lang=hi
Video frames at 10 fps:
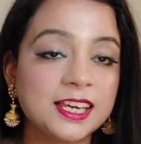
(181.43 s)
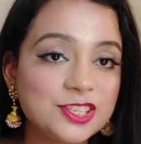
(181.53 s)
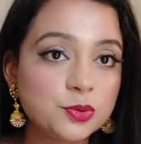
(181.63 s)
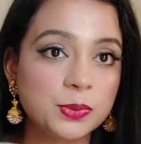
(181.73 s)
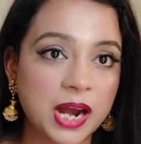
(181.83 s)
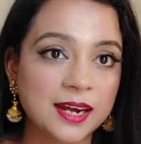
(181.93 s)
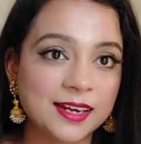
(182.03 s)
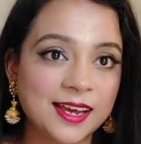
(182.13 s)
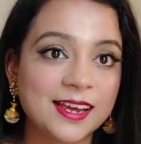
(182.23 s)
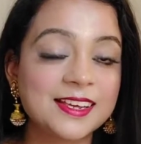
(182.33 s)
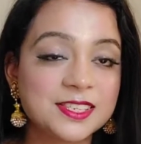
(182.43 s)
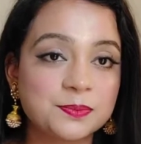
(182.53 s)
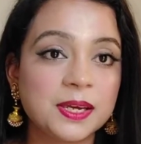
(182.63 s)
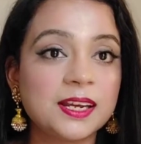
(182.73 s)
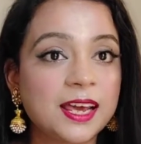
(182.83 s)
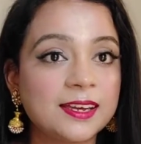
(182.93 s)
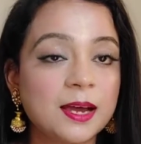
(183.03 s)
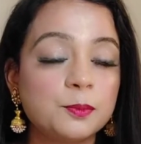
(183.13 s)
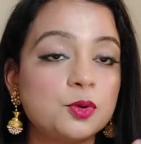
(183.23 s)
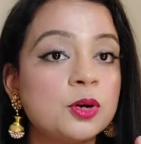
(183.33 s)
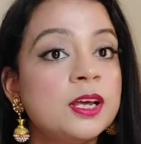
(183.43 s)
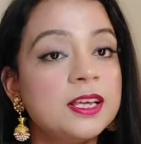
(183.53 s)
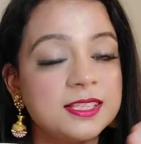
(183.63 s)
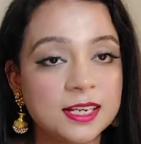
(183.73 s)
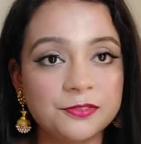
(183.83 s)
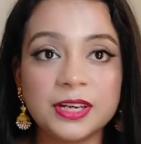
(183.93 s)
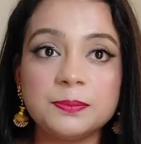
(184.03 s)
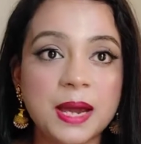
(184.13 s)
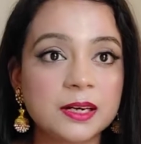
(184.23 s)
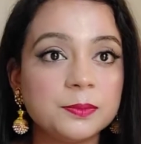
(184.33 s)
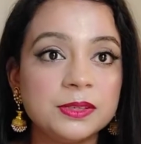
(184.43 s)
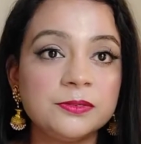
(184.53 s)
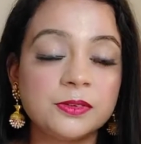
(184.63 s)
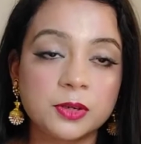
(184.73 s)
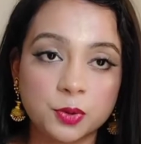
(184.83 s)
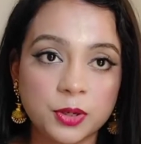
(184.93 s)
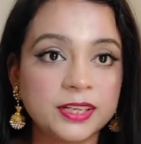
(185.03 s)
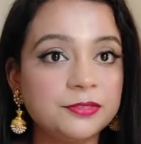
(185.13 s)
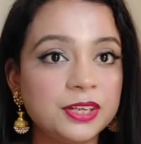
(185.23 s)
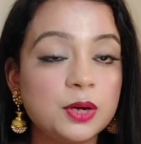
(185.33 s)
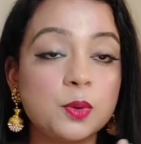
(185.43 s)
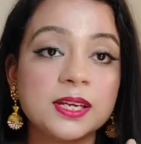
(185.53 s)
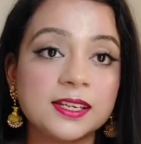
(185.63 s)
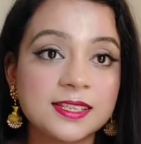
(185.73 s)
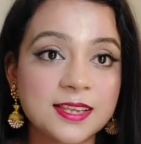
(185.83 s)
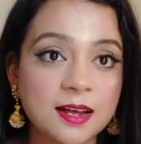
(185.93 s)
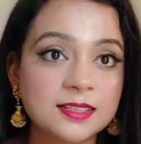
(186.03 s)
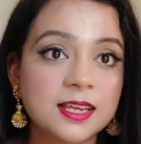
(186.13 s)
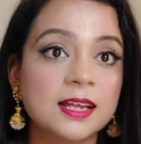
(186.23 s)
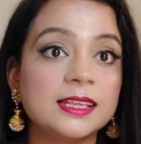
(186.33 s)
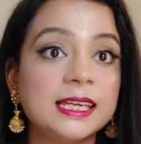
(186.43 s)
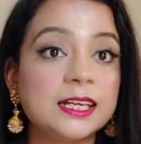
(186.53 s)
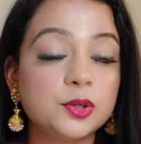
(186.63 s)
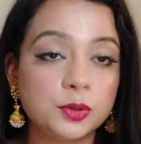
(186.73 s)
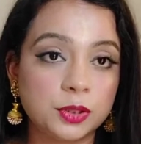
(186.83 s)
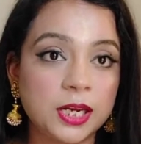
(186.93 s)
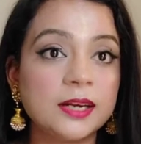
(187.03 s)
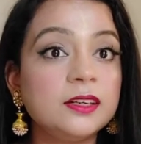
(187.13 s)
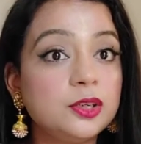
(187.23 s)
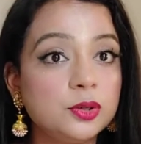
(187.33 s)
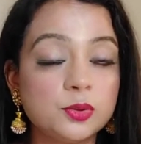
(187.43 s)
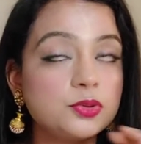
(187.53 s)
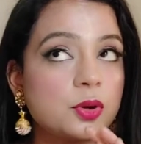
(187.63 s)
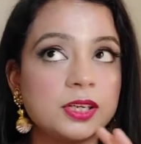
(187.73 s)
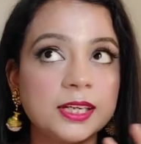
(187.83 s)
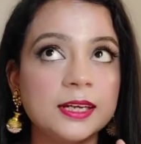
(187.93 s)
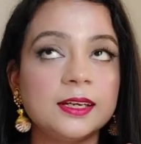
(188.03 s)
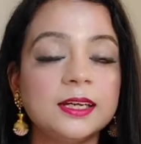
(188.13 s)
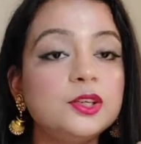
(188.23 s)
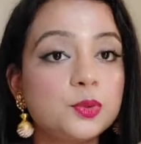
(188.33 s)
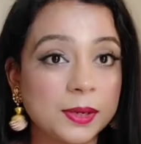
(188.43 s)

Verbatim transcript: ये जो ब्रांड है इसमें जिसमें लाइक आपको सल्फेट पैराबिन क्रोल्टी फ्री होने के साथ साथ ये टेन सॉरी टेन नहीं